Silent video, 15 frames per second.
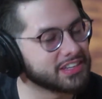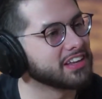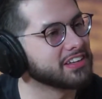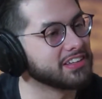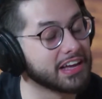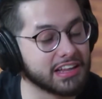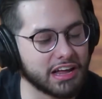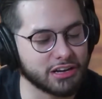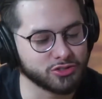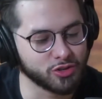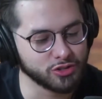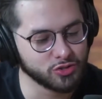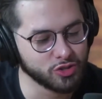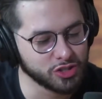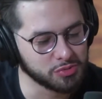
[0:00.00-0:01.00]

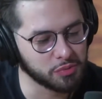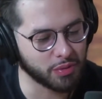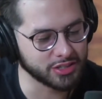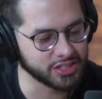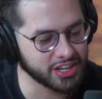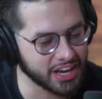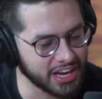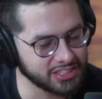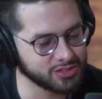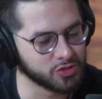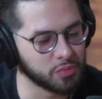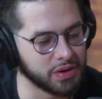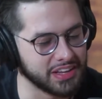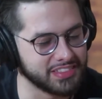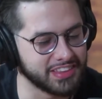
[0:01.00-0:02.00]
declarações do último podcast
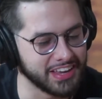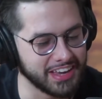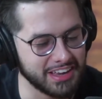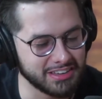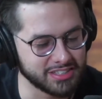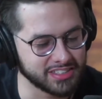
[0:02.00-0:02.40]
sobre ETs,